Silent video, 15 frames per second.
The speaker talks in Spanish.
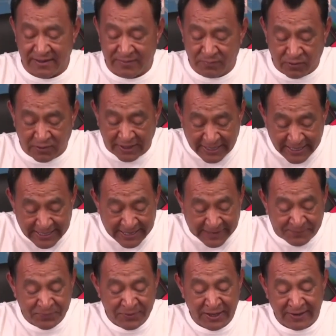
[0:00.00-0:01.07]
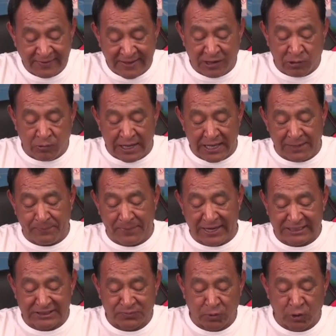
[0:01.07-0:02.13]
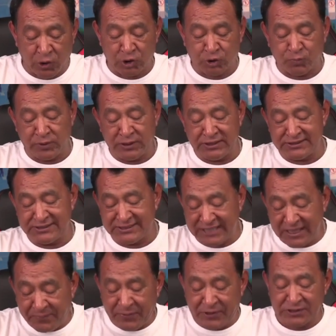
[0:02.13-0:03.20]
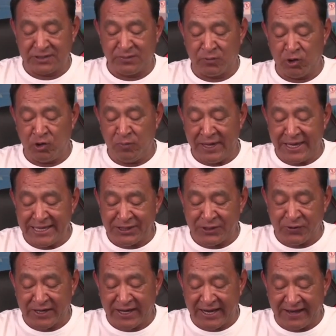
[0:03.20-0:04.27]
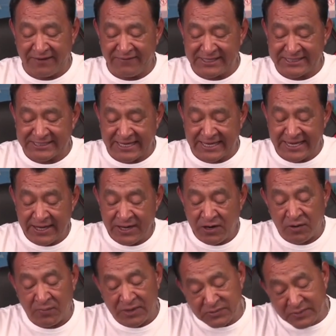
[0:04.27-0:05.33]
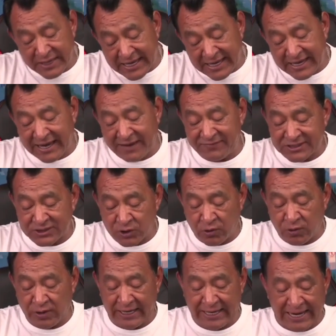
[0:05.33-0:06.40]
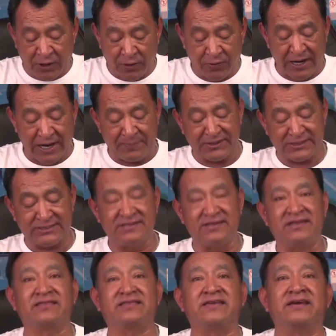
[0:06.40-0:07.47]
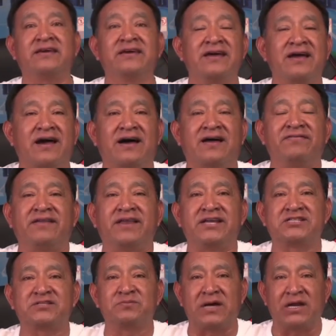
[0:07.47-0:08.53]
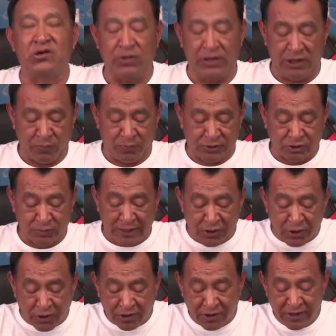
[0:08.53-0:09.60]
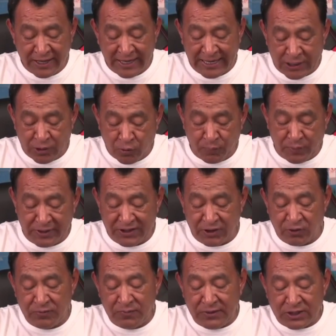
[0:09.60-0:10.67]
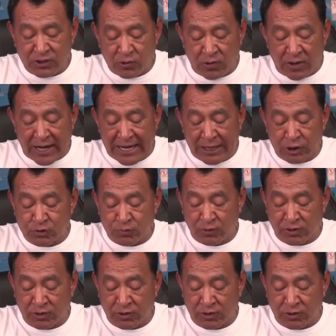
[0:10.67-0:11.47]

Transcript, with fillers: de Morena, en el cual plasmó los principios del movimiento que encabeza, o más bien que encabezó el ahora presidente Andrés Manuel López Obrador. En un video invitó a los